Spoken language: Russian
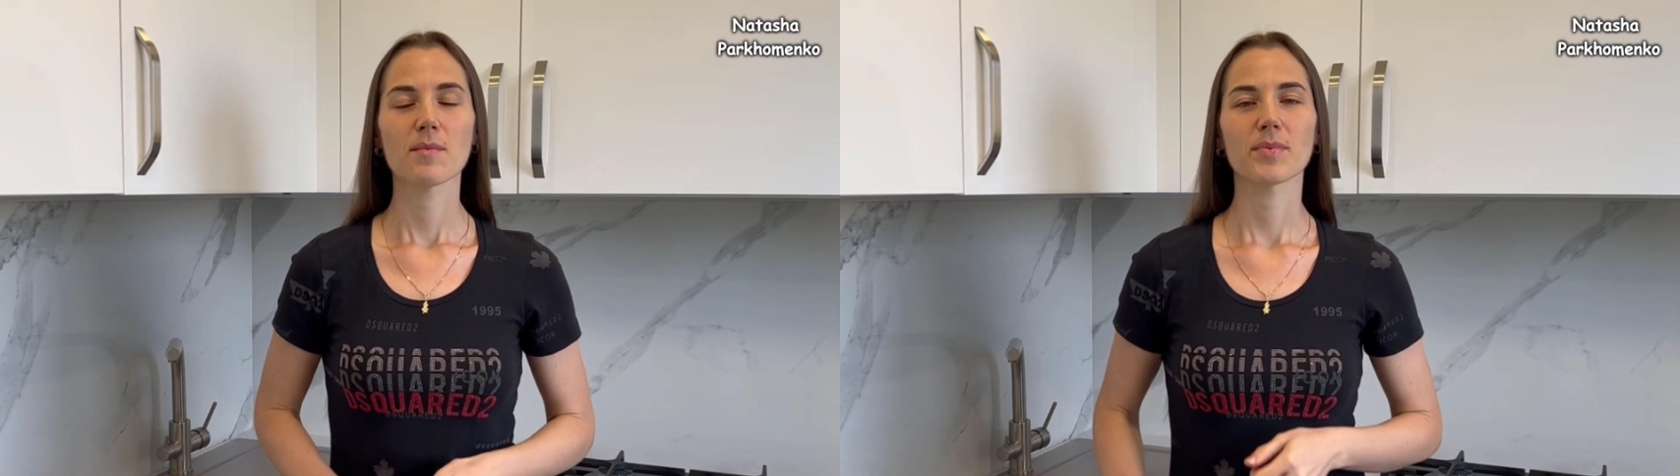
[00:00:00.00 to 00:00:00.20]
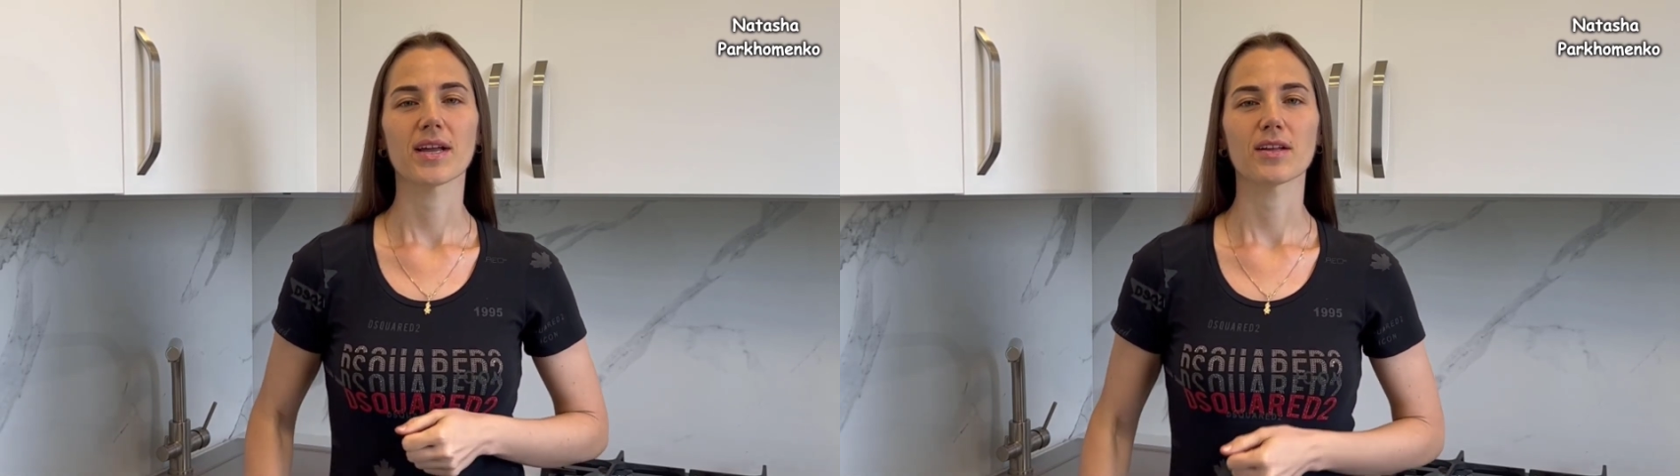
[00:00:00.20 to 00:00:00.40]

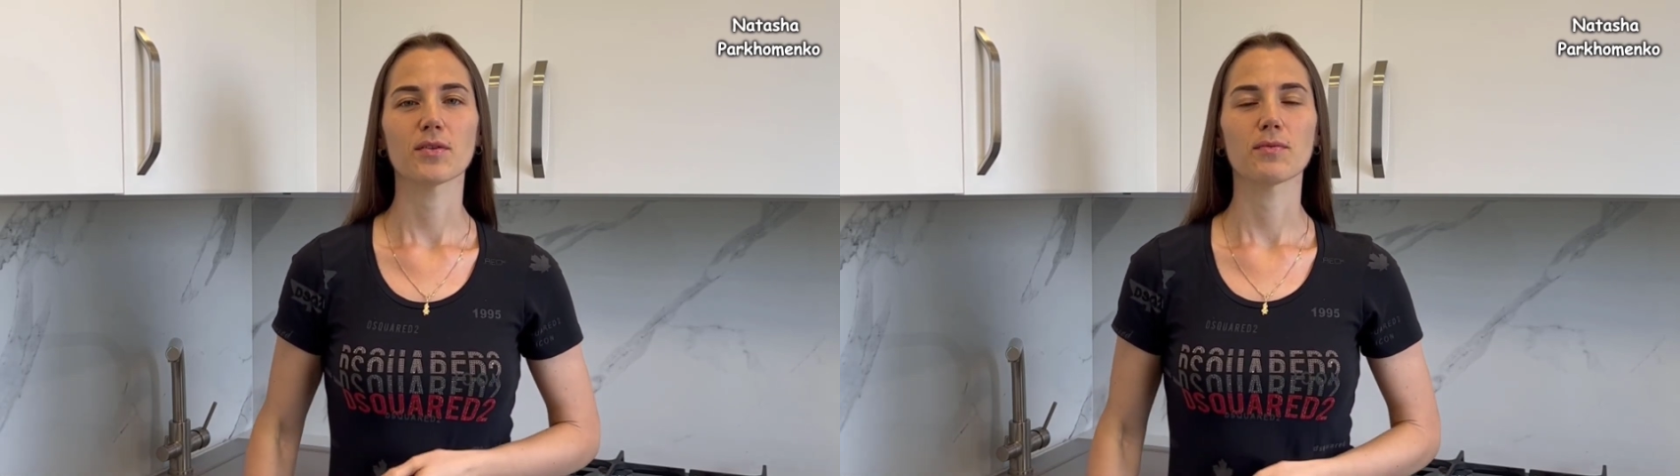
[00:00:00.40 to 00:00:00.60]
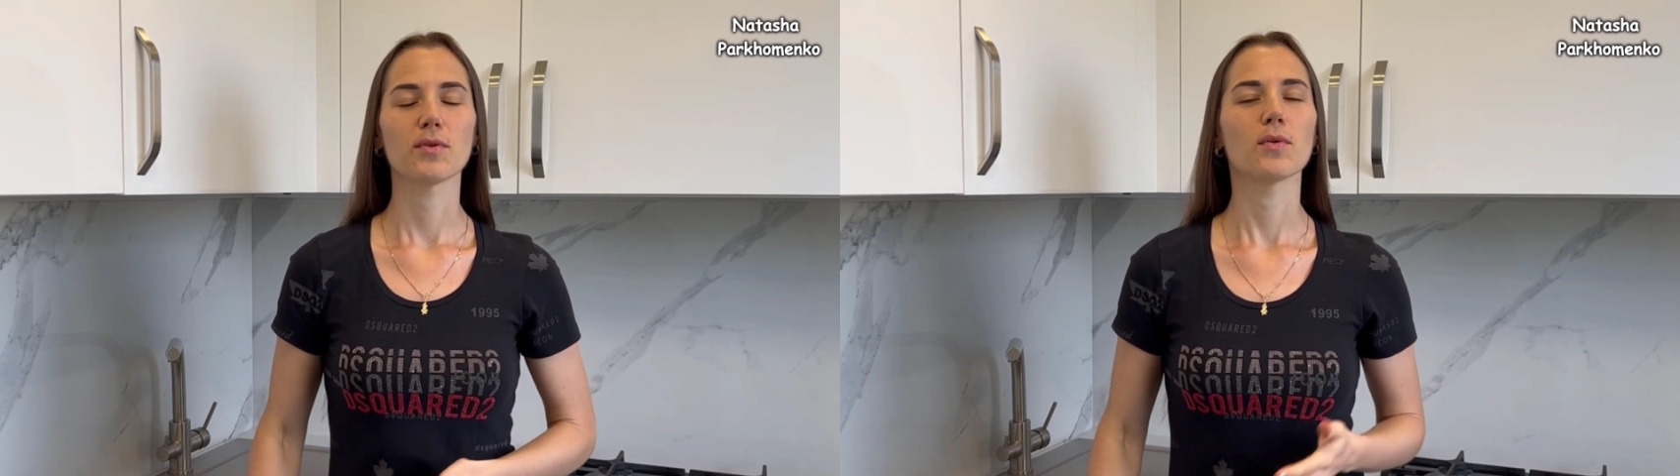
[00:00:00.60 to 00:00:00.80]

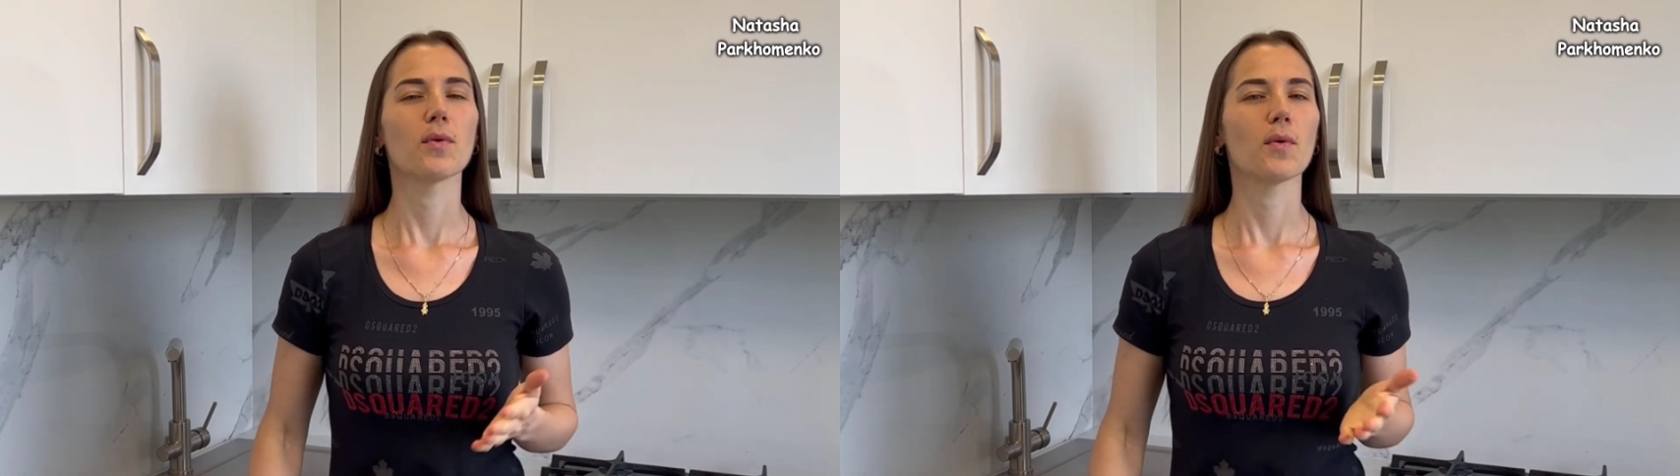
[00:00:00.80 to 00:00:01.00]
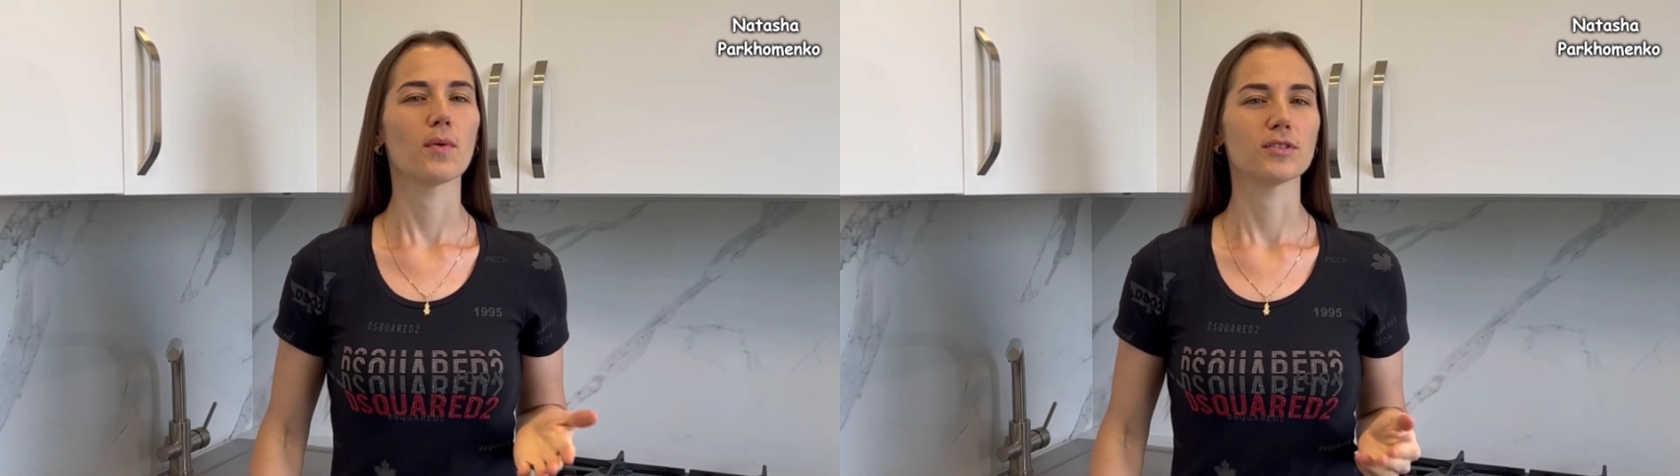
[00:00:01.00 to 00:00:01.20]
приготовлю
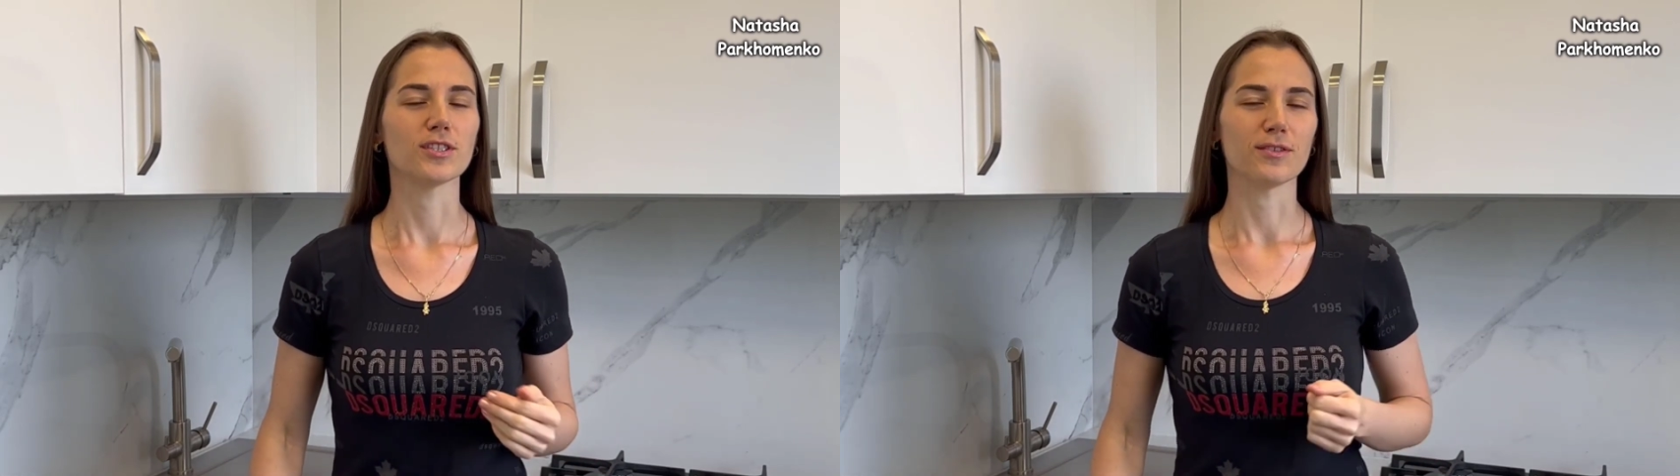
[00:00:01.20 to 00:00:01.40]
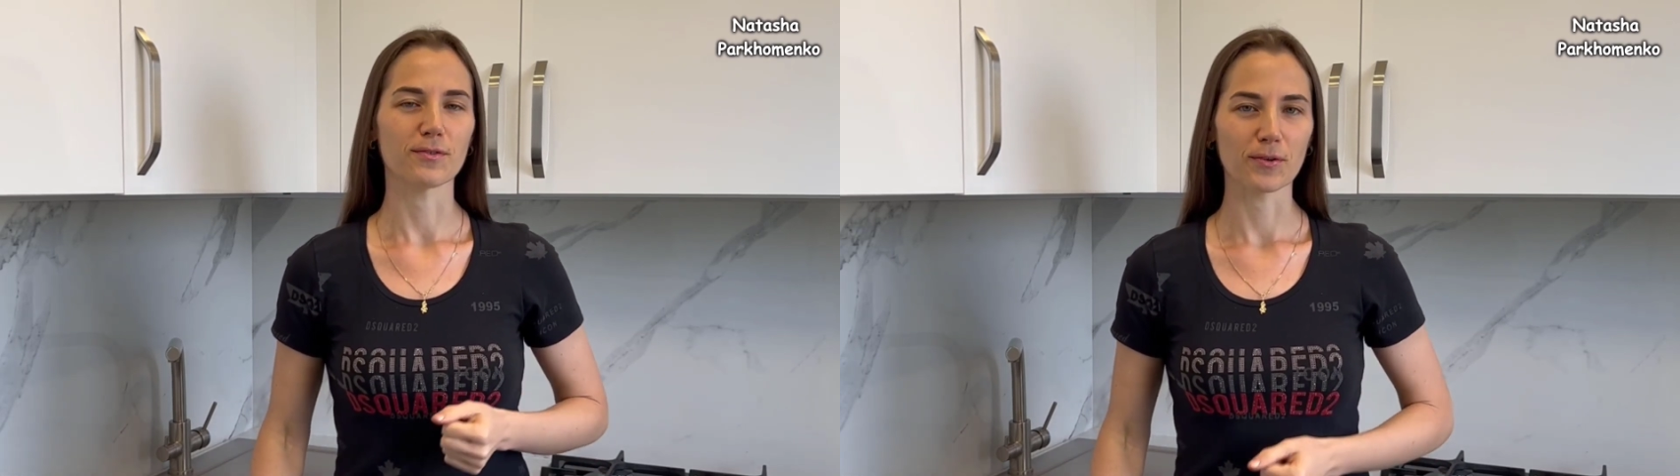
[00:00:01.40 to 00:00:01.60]

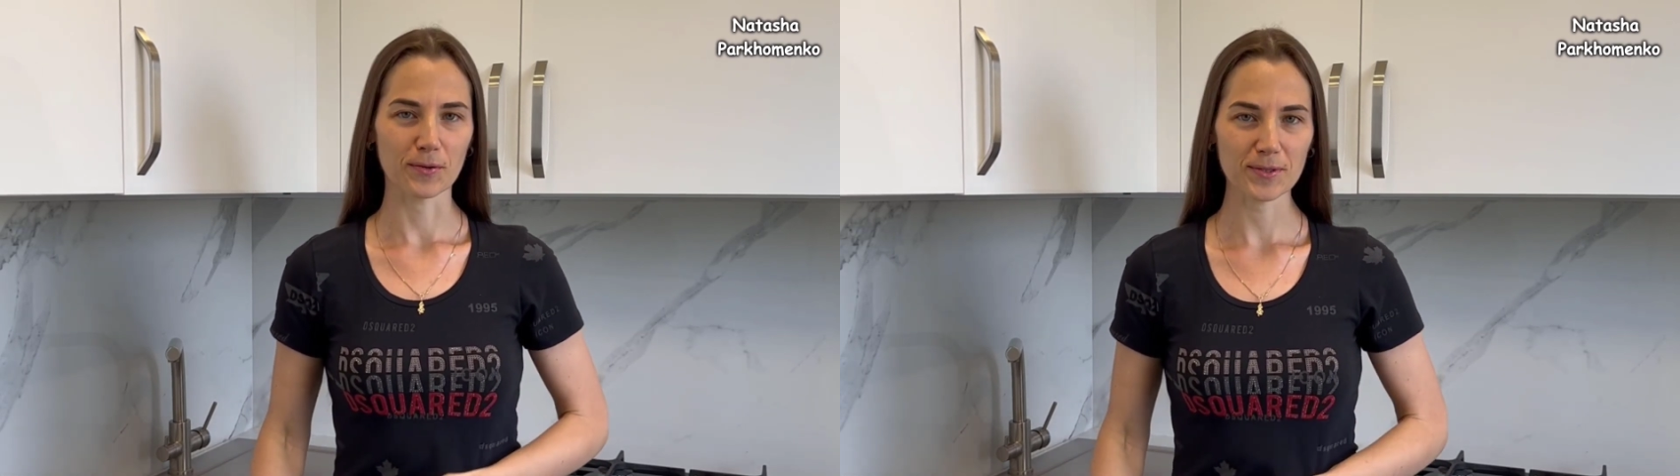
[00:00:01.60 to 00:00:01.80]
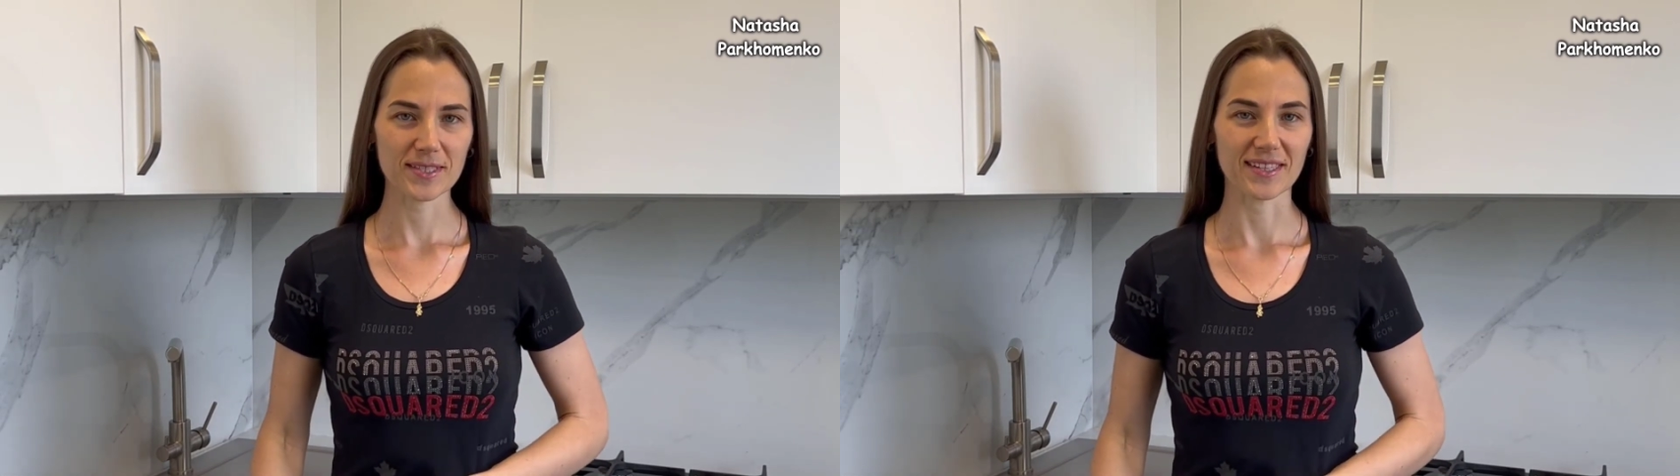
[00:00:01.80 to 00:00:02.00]
очень
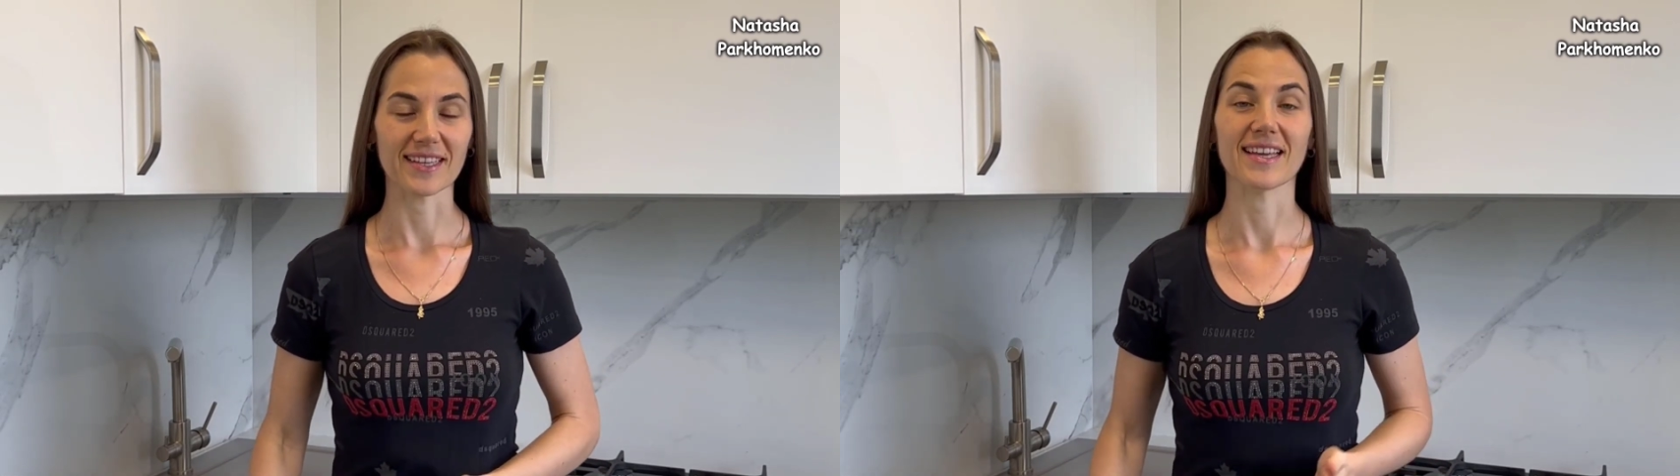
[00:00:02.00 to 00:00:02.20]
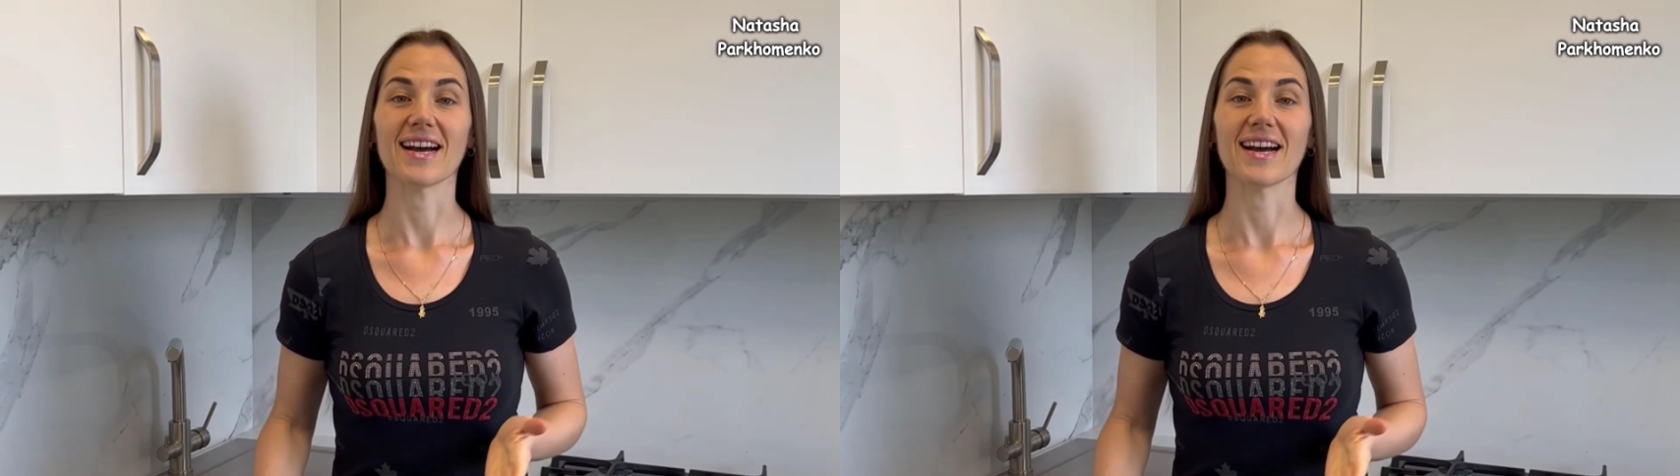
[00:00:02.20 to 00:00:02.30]
вкусный